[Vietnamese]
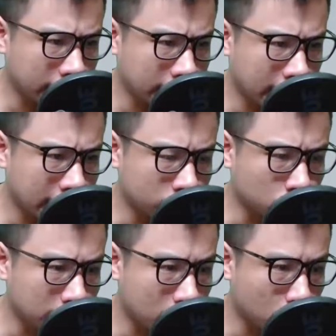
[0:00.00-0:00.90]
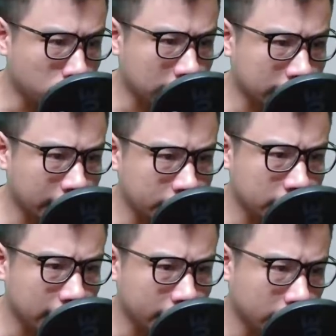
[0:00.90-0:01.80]
Hay là chúng ta cùng ra tay
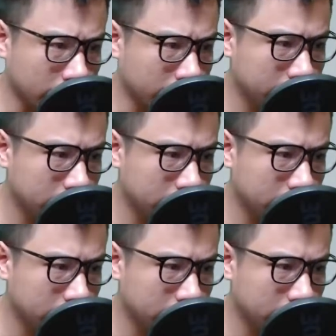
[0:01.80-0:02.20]
giết hắn đi.